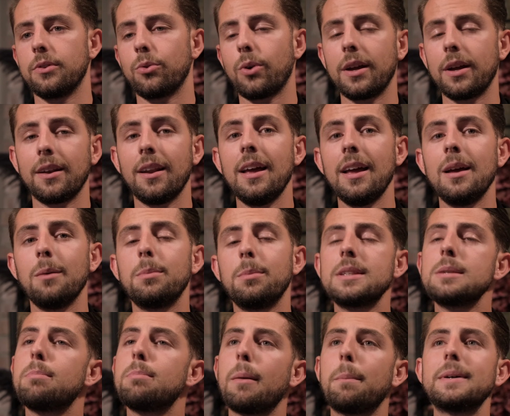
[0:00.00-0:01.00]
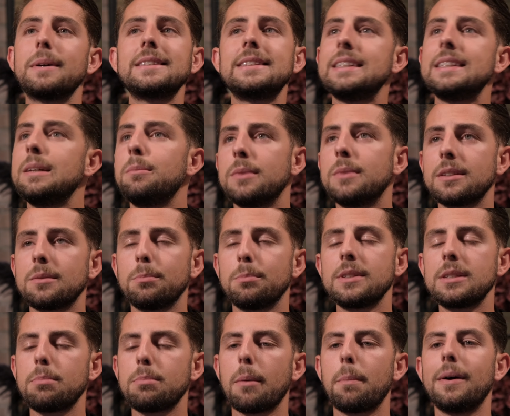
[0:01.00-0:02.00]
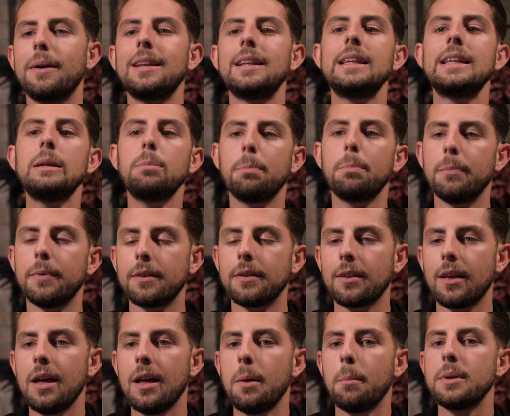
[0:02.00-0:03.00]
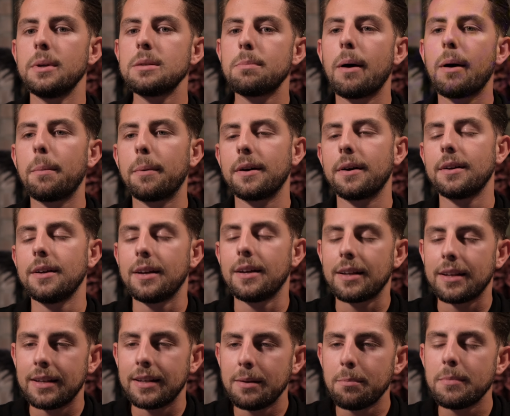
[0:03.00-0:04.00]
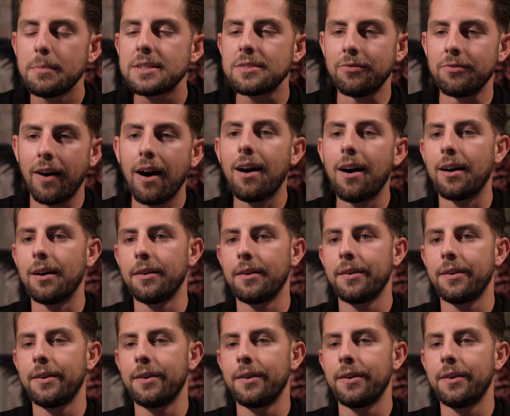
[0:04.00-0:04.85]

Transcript: So ein Bitte Papa, seh mich, bitte Papa, lieb mich, bitte Papa, nimm mich wahr.